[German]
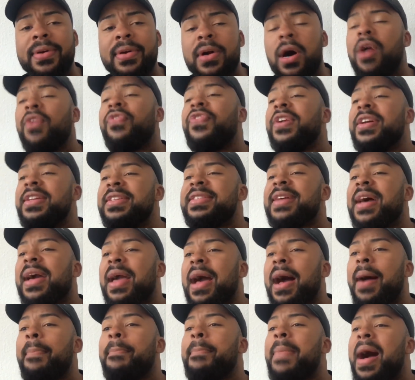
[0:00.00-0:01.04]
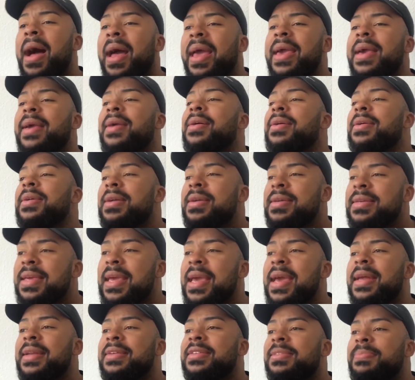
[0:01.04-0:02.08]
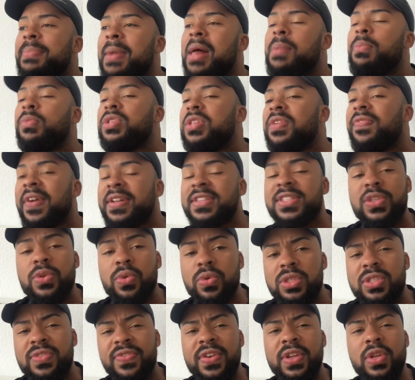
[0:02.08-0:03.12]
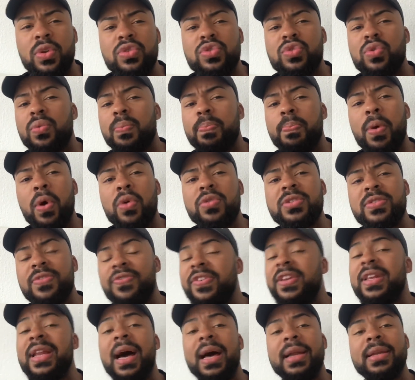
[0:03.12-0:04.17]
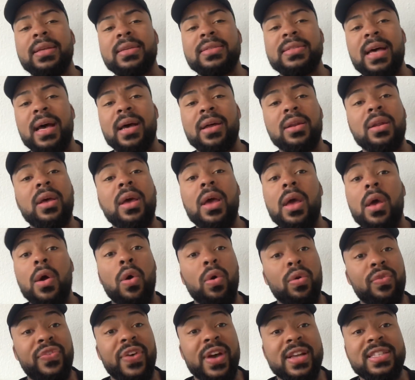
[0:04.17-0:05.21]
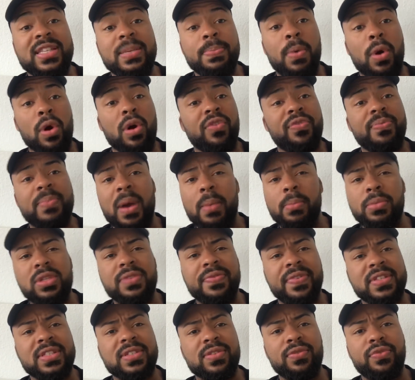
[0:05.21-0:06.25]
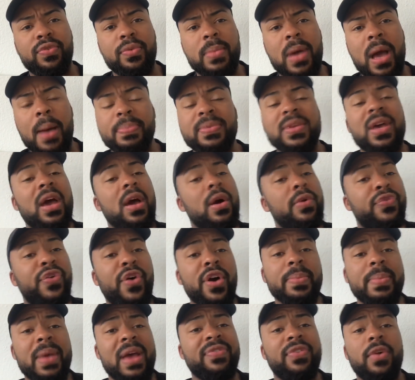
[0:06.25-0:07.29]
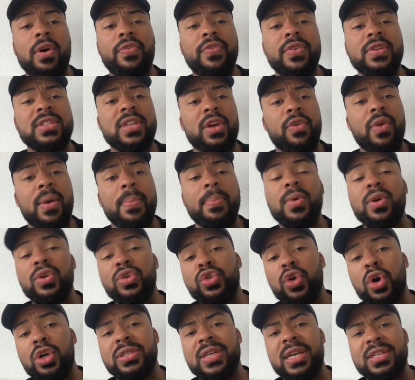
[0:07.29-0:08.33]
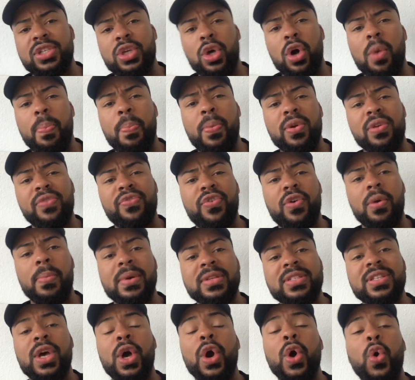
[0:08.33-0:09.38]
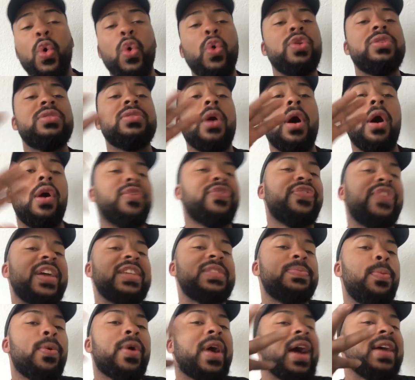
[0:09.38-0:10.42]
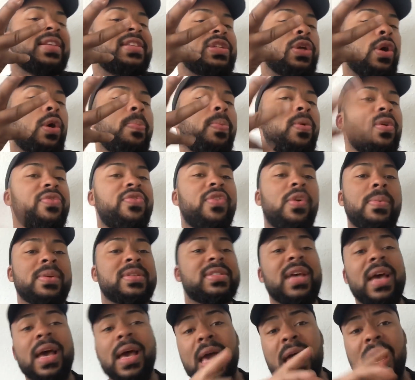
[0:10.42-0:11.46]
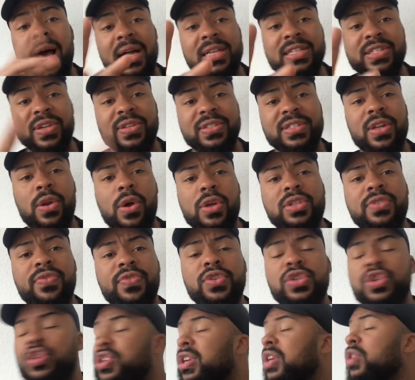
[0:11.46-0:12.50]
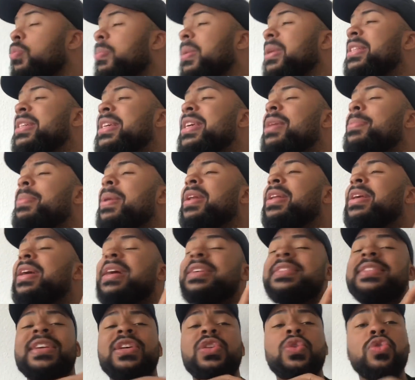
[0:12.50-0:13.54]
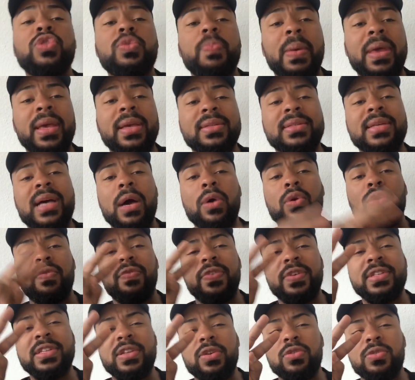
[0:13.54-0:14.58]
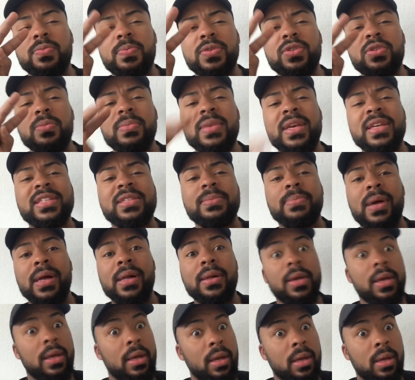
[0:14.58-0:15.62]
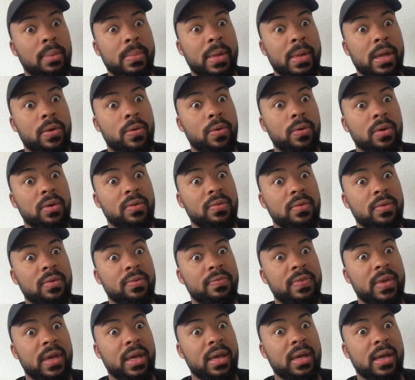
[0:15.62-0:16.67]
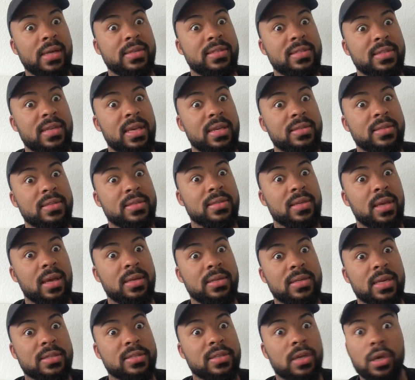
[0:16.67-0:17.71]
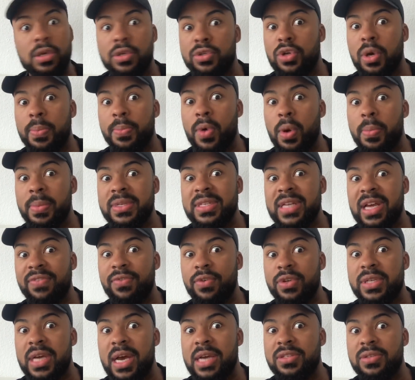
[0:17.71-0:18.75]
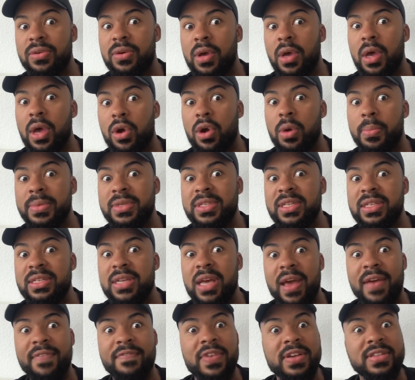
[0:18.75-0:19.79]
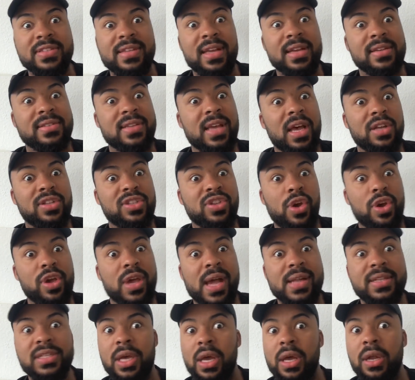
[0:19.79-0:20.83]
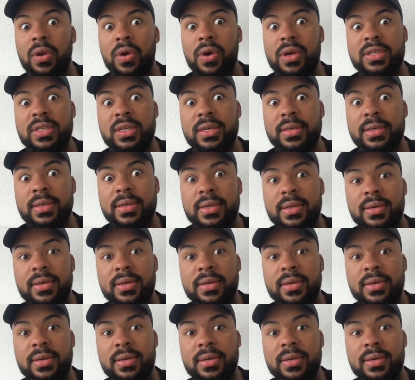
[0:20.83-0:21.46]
Auf Instagram mache ich jedes Mal Motivationsvideos und poste viele andere Sachen. Und falls ihr Bock auf mehr Motivation von mir habt, folgt mir einfach auf Instagram. Dort heiße ich auch Bodyformers und auf Facebook heiße ich auch Bodyformers. Ansonsten, Leute, wünsche ich euch einen übertrieben krass knusprigen Tag und wir sehen uns bis zum nächsten Mal. Mal gucken, wer als nächstes das Top-Kommentar wird. Also kommentiert, was das Zeug hält, Leute.